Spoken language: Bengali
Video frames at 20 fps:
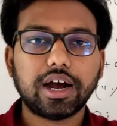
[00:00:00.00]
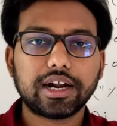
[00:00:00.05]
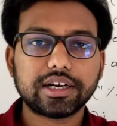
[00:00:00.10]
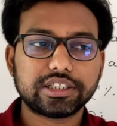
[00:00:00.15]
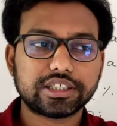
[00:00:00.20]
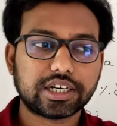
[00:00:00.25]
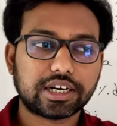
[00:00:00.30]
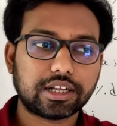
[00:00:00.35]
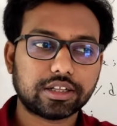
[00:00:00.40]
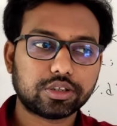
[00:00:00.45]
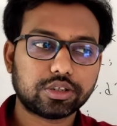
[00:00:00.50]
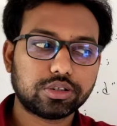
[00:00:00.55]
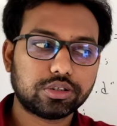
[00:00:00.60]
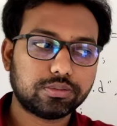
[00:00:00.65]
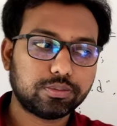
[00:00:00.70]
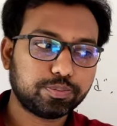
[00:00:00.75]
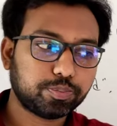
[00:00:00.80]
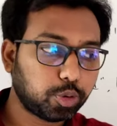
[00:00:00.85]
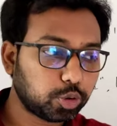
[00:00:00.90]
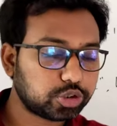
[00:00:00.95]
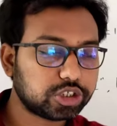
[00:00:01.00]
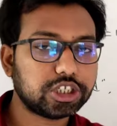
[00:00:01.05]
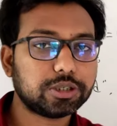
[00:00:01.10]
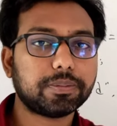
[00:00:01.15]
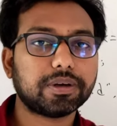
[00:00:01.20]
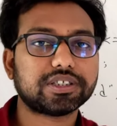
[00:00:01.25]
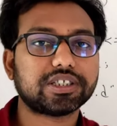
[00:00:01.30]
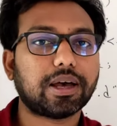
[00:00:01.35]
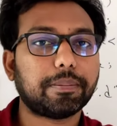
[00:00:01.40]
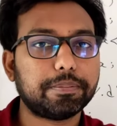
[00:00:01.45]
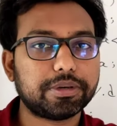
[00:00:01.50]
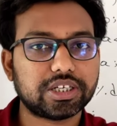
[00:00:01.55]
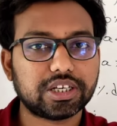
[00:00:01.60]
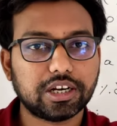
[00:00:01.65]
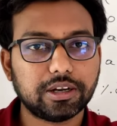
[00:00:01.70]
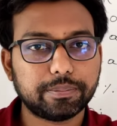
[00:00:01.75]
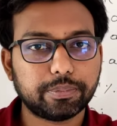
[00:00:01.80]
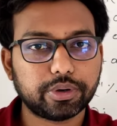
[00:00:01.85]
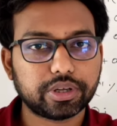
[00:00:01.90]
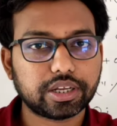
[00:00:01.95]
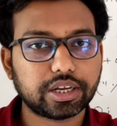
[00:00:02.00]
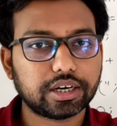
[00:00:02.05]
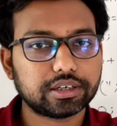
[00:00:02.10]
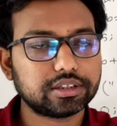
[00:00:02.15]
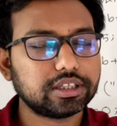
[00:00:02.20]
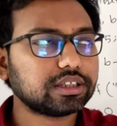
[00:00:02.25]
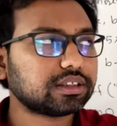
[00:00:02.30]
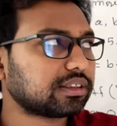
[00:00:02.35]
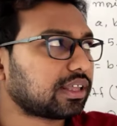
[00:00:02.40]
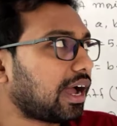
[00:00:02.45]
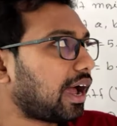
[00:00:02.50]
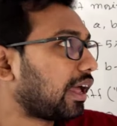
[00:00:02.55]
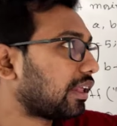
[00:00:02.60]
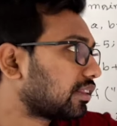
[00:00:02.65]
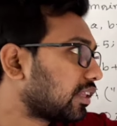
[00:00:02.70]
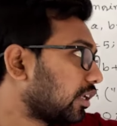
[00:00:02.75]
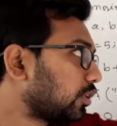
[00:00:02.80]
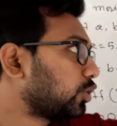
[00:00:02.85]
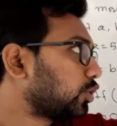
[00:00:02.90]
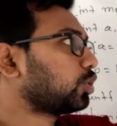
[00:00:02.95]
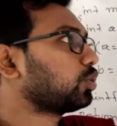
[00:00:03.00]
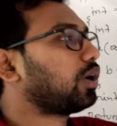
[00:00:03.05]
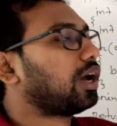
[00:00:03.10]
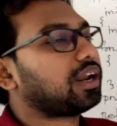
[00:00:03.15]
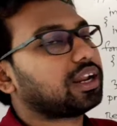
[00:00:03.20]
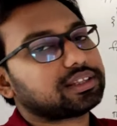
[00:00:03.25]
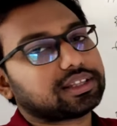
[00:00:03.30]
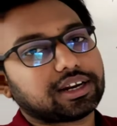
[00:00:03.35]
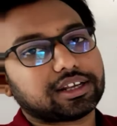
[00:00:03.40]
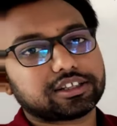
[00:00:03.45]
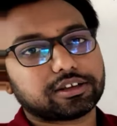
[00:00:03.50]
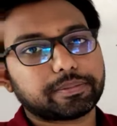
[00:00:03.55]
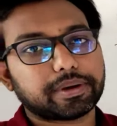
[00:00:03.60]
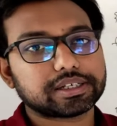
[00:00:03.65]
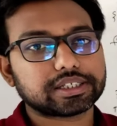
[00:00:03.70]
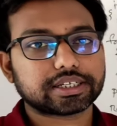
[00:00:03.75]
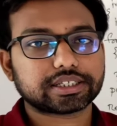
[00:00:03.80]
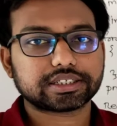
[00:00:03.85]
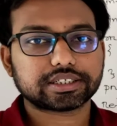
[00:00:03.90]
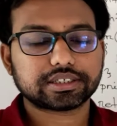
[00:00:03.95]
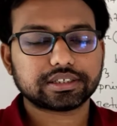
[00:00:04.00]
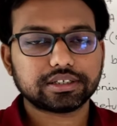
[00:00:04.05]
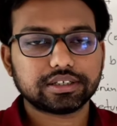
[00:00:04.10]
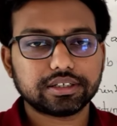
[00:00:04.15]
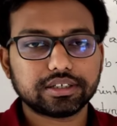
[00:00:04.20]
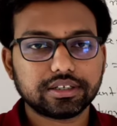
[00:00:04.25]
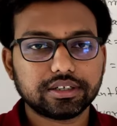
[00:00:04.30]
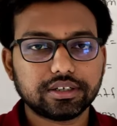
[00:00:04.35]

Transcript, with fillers: আর যারা পঁচিশ বা ছাব্বিশ সালের পরীক্ষার্থী তাদের জন্য আলাদা আলাদা ব্যাচ আছে